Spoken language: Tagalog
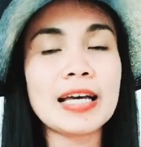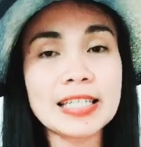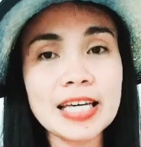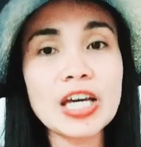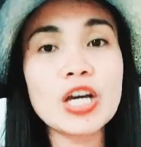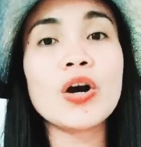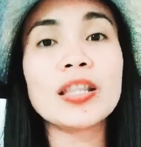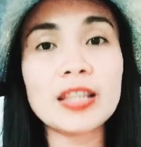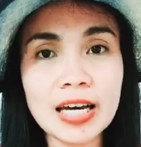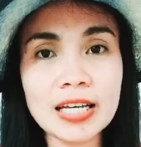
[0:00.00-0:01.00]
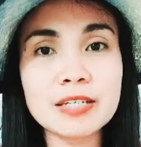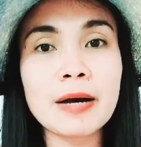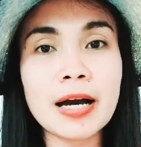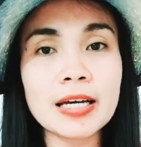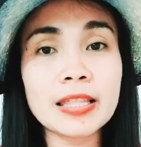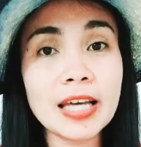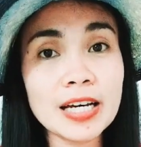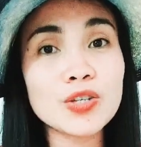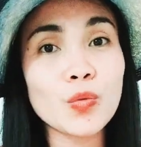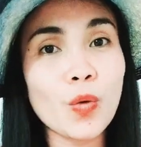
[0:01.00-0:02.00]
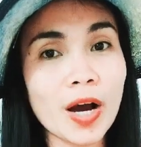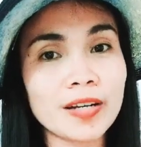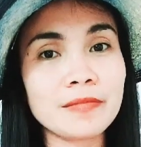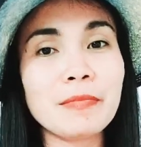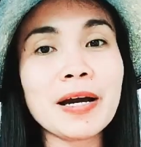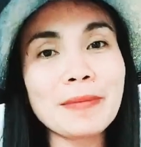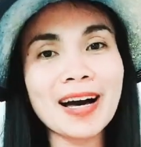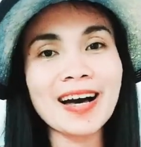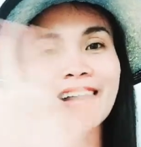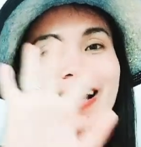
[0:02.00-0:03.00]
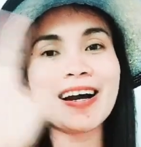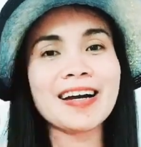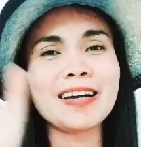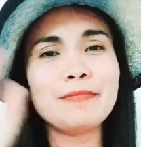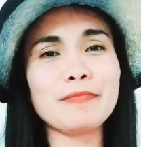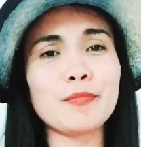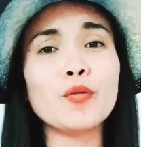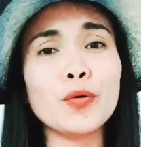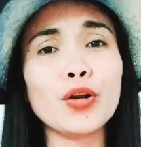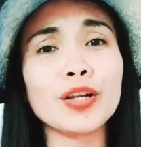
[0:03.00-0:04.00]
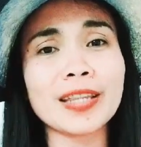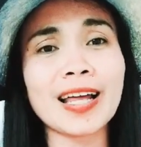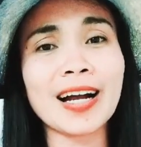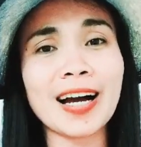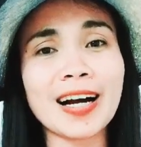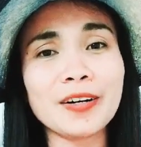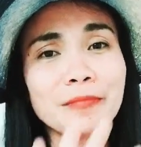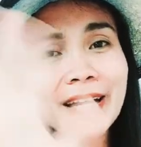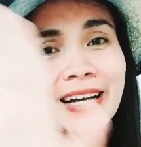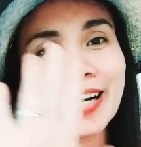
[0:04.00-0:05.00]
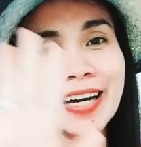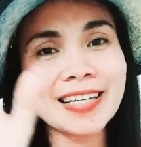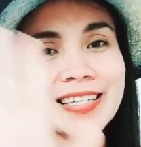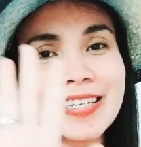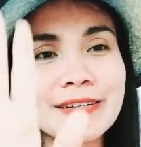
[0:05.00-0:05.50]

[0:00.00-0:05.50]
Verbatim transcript: see you in next next one. Bye-bye. Bubulol talaga ako. Bye guys.